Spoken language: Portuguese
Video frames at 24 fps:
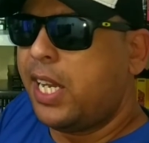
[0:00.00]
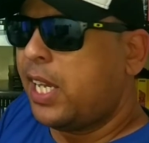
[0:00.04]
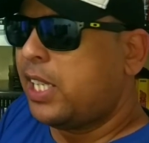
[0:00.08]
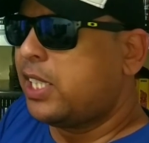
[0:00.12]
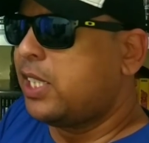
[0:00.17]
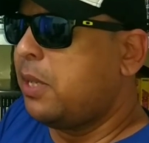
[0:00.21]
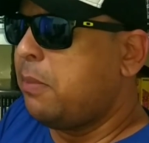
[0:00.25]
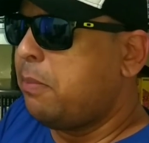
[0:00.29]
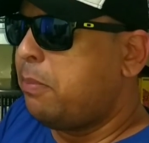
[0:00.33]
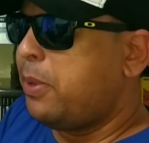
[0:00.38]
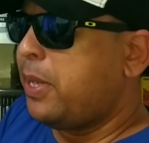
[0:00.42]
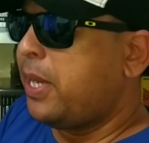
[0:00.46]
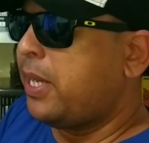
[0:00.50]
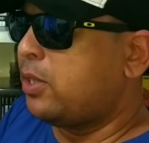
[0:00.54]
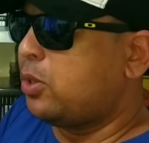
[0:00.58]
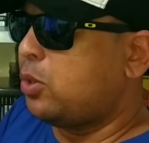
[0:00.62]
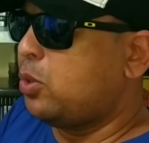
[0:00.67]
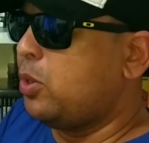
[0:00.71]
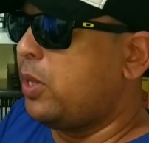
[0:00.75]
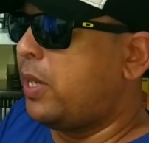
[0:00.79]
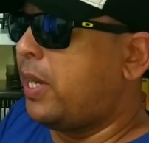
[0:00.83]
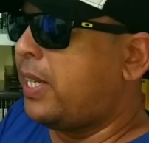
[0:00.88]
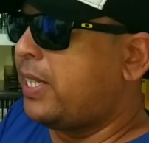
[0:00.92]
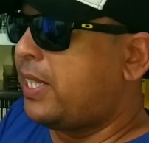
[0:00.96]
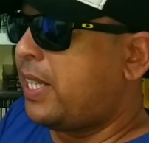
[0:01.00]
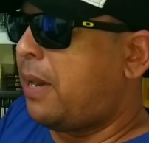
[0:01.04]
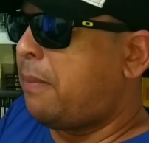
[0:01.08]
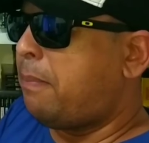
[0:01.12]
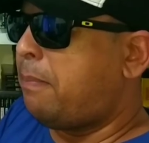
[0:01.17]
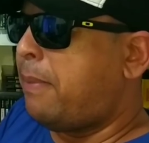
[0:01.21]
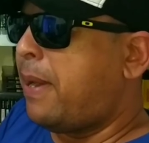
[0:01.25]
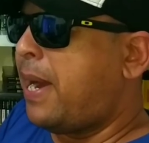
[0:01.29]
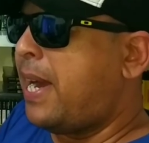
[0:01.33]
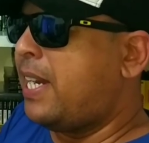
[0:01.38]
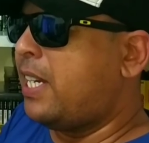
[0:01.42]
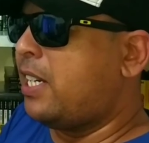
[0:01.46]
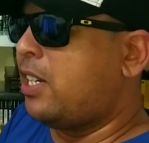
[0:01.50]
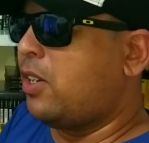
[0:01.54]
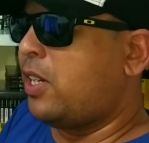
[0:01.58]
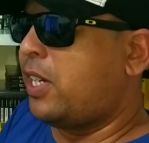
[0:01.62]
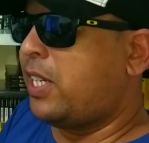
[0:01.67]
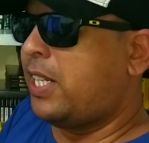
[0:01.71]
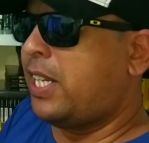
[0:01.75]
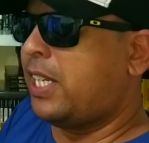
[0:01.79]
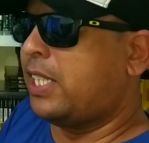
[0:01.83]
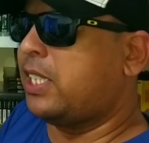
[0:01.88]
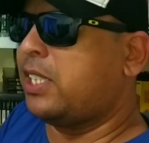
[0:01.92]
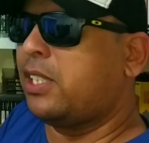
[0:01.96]
E essa empunhadura atrapalha
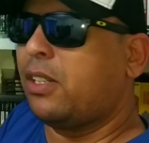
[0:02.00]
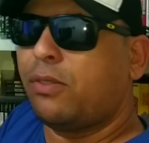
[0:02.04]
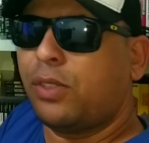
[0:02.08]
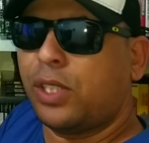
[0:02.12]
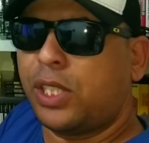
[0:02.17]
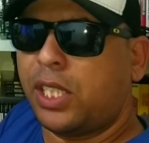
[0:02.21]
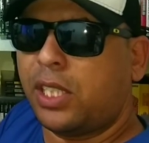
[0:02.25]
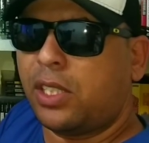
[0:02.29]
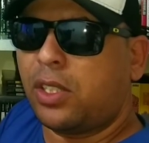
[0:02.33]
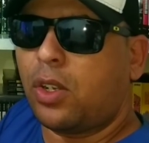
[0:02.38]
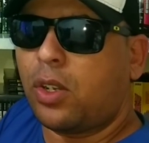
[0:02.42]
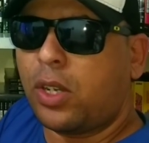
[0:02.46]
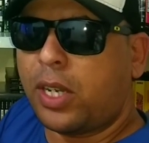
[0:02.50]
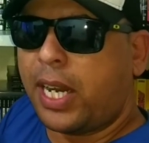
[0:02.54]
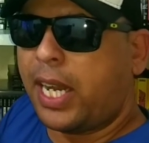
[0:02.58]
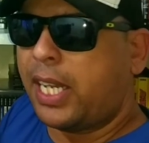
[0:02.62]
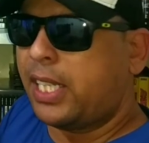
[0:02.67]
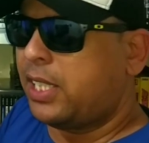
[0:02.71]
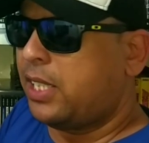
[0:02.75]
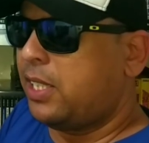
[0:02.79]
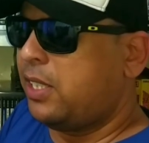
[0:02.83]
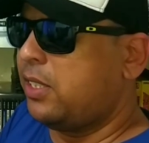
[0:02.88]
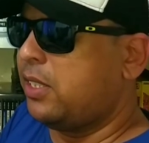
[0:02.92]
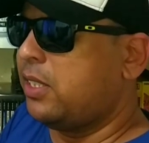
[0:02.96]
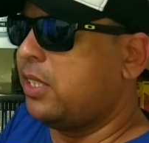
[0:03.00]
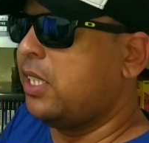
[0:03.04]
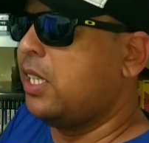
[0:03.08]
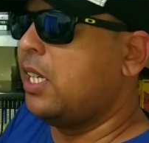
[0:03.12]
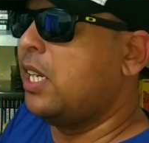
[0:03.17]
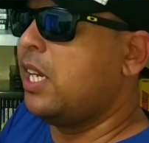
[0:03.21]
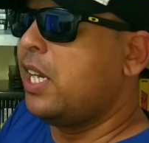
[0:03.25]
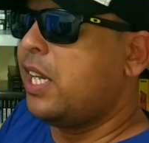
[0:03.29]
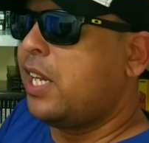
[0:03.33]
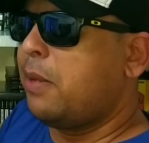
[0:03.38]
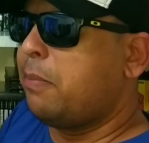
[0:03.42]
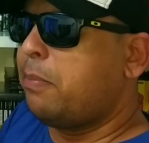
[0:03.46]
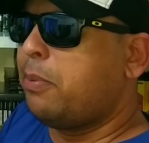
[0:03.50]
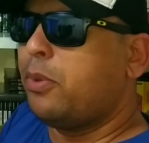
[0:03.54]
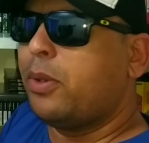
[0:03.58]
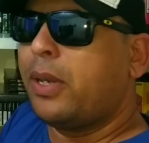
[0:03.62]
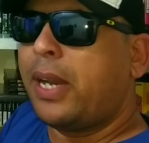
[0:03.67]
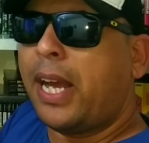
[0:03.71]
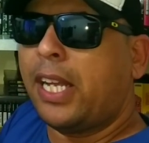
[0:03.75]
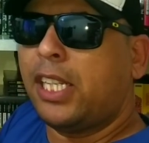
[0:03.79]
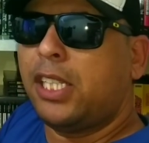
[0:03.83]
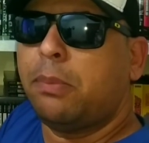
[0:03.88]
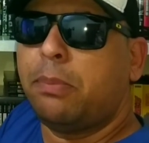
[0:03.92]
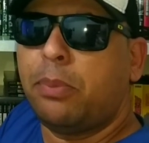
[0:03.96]
na hora da ação você trocar assim, ó, ir
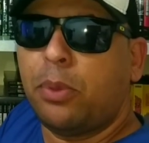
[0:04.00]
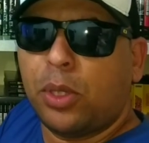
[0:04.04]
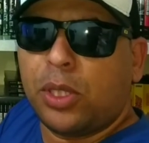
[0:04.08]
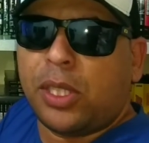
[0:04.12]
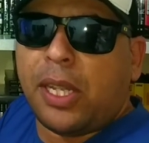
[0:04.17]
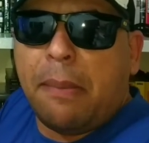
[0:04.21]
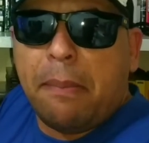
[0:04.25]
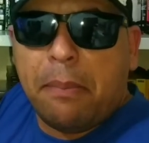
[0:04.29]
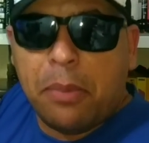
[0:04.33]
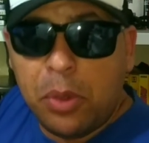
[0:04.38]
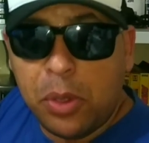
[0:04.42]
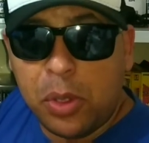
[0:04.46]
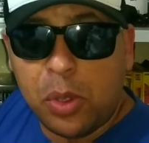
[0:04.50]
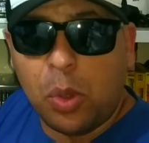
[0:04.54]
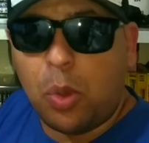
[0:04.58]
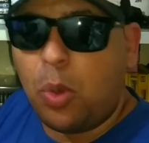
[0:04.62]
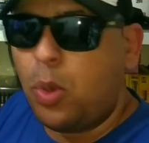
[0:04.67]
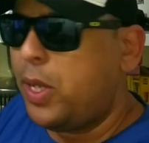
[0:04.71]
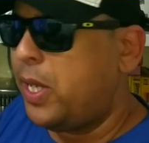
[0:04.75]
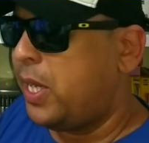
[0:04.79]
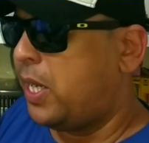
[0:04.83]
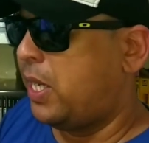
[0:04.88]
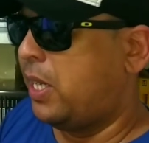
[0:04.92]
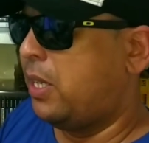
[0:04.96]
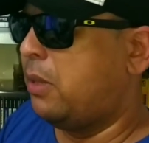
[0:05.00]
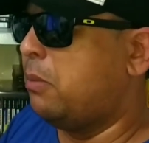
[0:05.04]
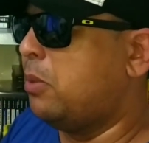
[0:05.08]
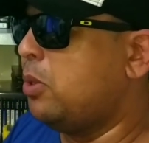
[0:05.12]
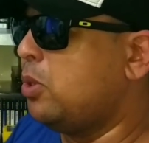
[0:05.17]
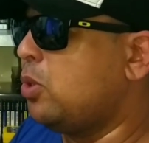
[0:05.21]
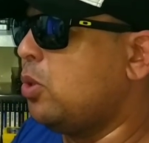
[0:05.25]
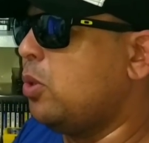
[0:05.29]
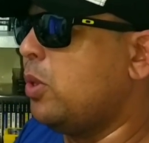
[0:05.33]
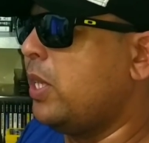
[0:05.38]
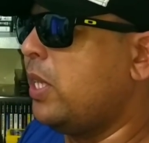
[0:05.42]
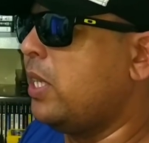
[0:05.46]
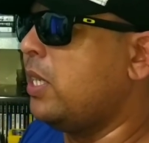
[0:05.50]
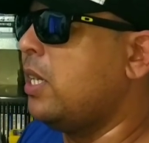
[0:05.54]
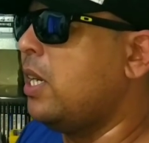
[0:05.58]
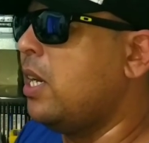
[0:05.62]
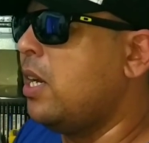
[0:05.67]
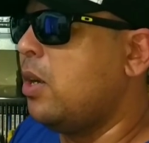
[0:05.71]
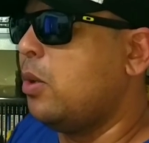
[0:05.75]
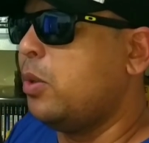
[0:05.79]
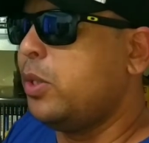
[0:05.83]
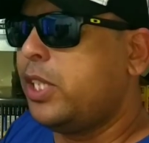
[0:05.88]
pra um lado e pro outro. É muito ruim, cara, muito ruim.